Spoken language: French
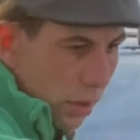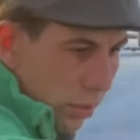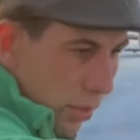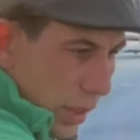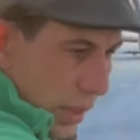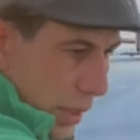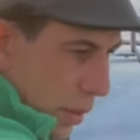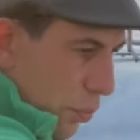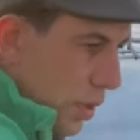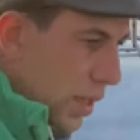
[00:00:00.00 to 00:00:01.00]
Voilà, et
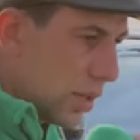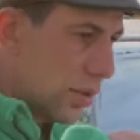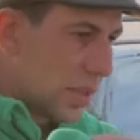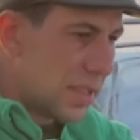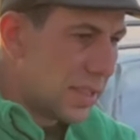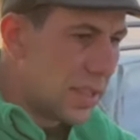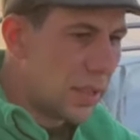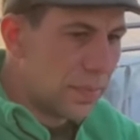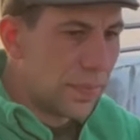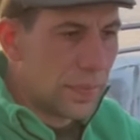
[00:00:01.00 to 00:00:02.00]
puis alors
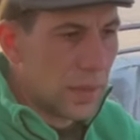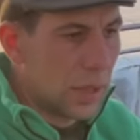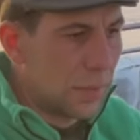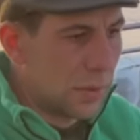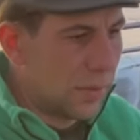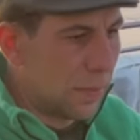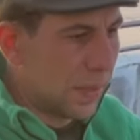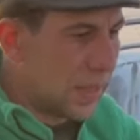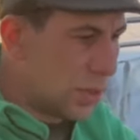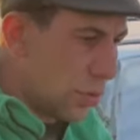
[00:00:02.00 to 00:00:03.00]
ici, hop, on va
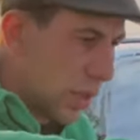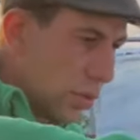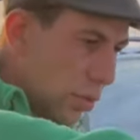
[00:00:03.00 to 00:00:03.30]
passer sur un